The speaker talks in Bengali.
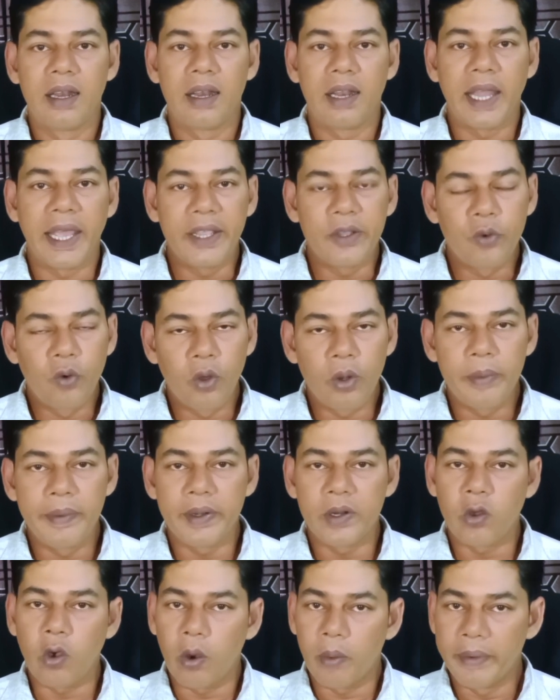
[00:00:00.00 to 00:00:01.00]
লাইক
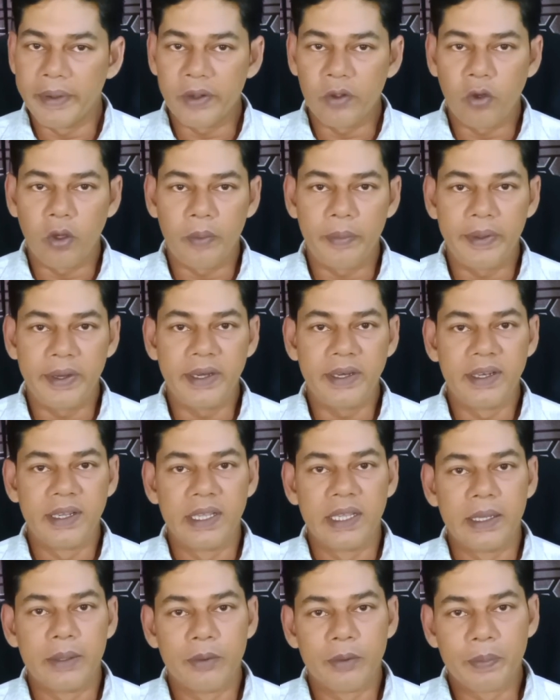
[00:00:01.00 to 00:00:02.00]
করবেন কমেন্ট করবেন
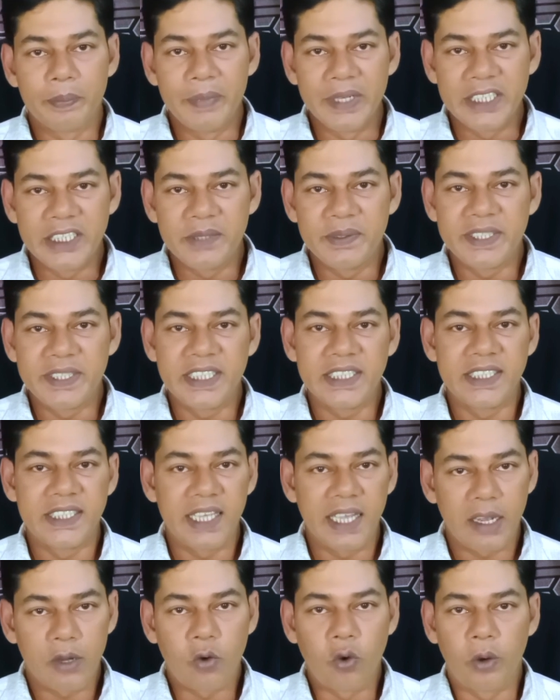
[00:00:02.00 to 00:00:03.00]
এবং বেশি বেশি
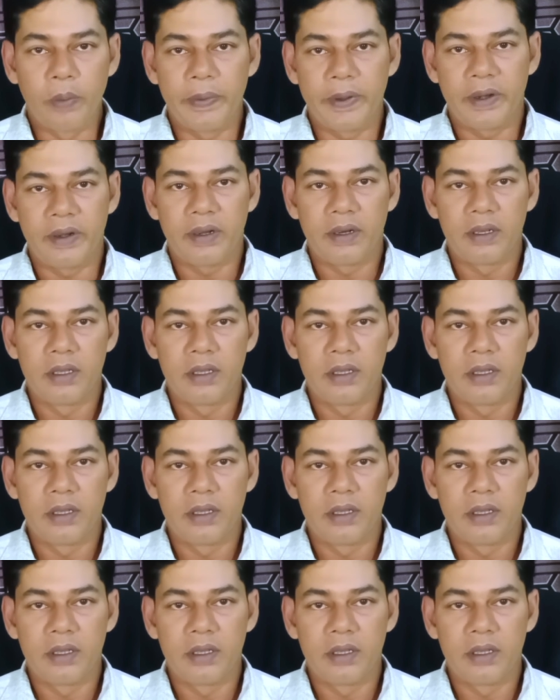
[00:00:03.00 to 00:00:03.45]
শেয়ার করবেন